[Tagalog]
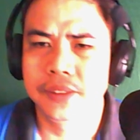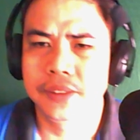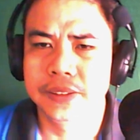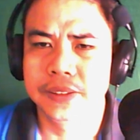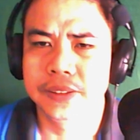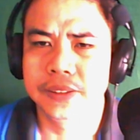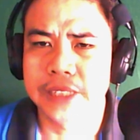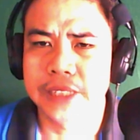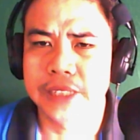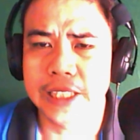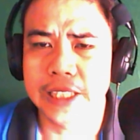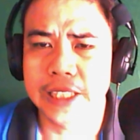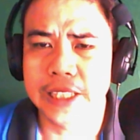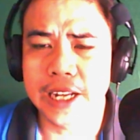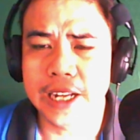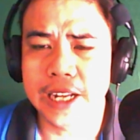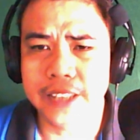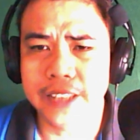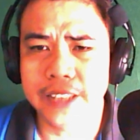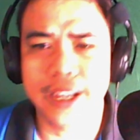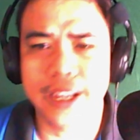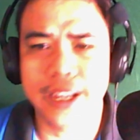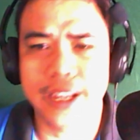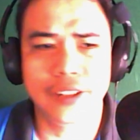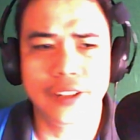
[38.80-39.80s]
Tingnan
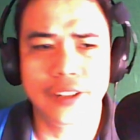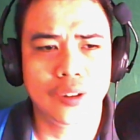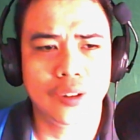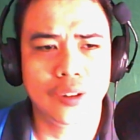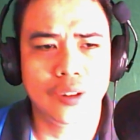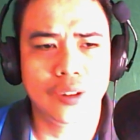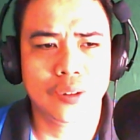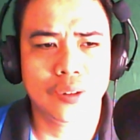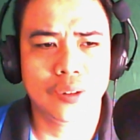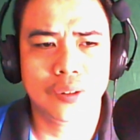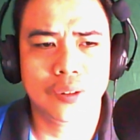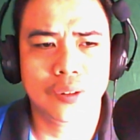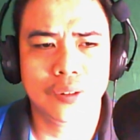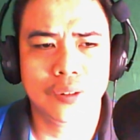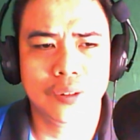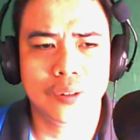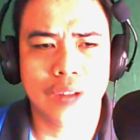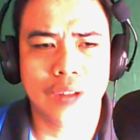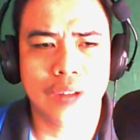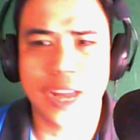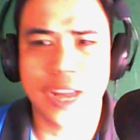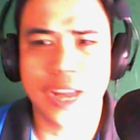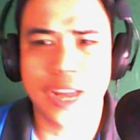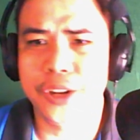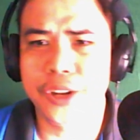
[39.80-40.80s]
natin kung
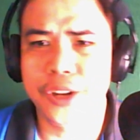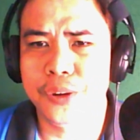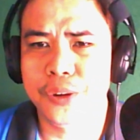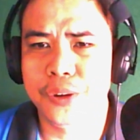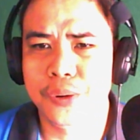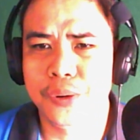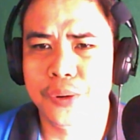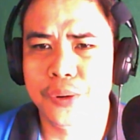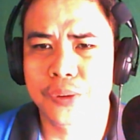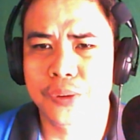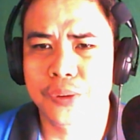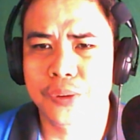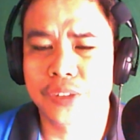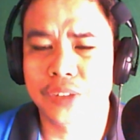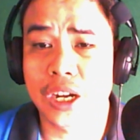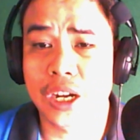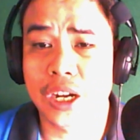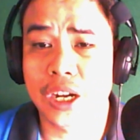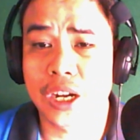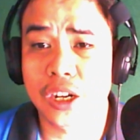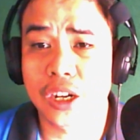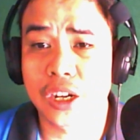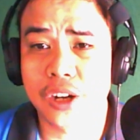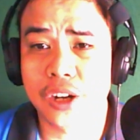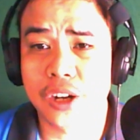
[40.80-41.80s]
ano yung
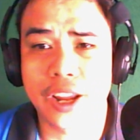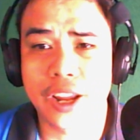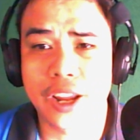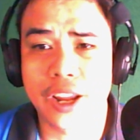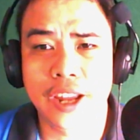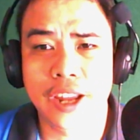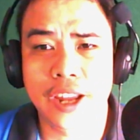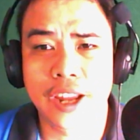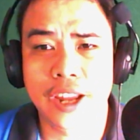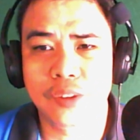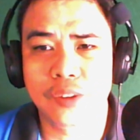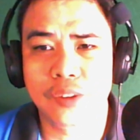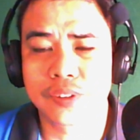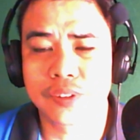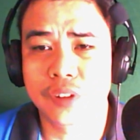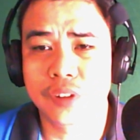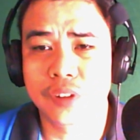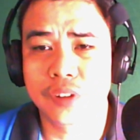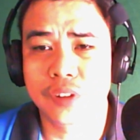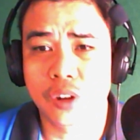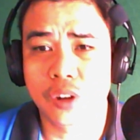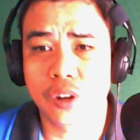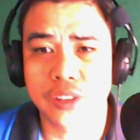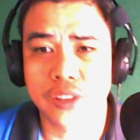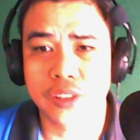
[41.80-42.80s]
trailer and what's the
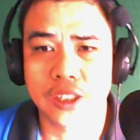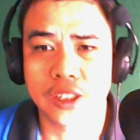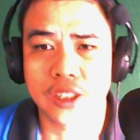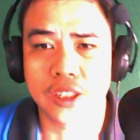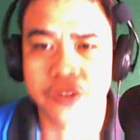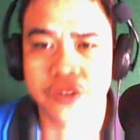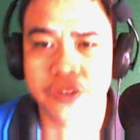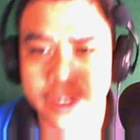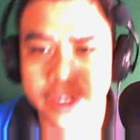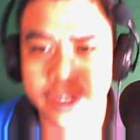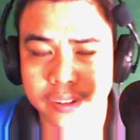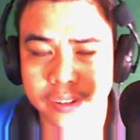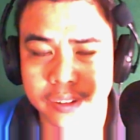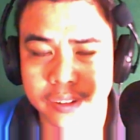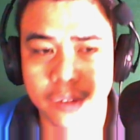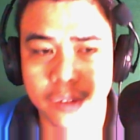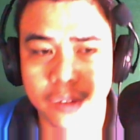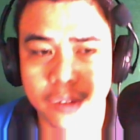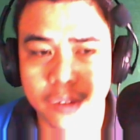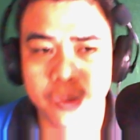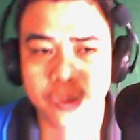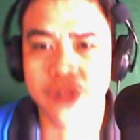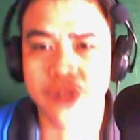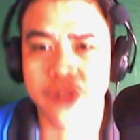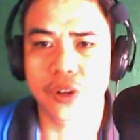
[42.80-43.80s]
content of it. So
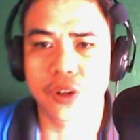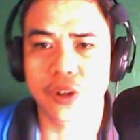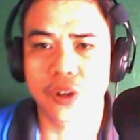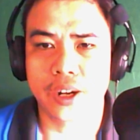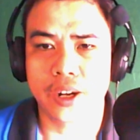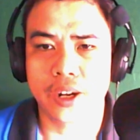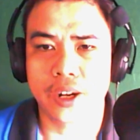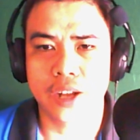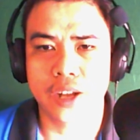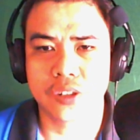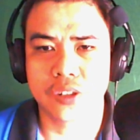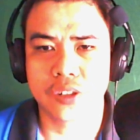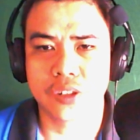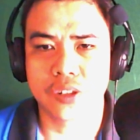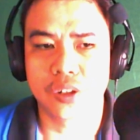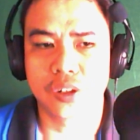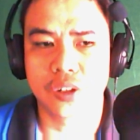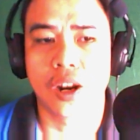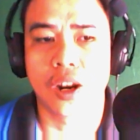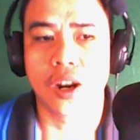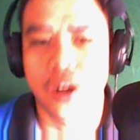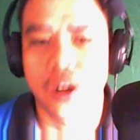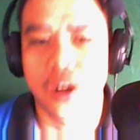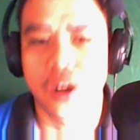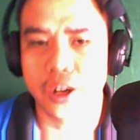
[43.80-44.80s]
we'll do a reaction
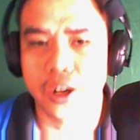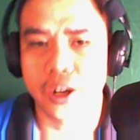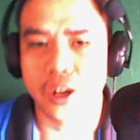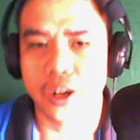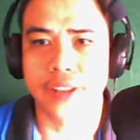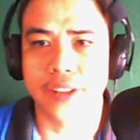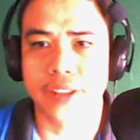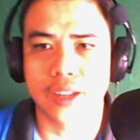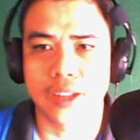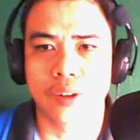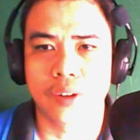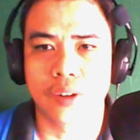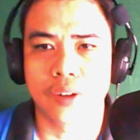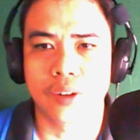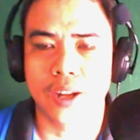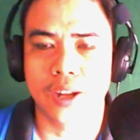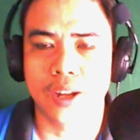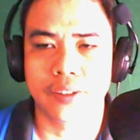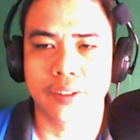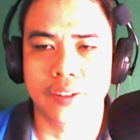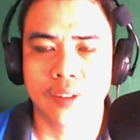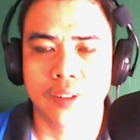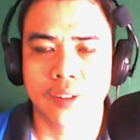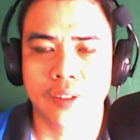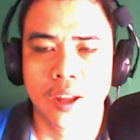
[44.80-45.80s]
right now,
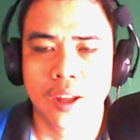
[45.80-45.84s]
guys.